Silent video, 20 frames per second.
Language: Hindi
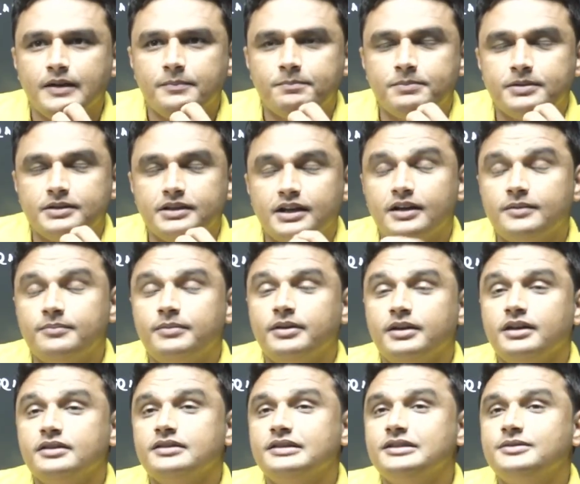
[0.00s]
पंद्रह नंबर की
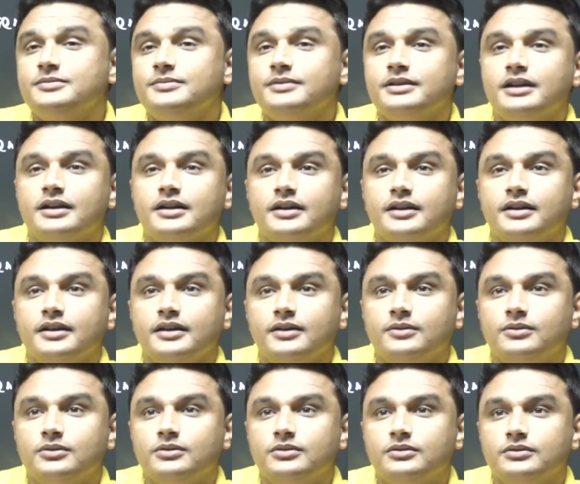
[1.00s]
साइंस में क्या करेंगे वो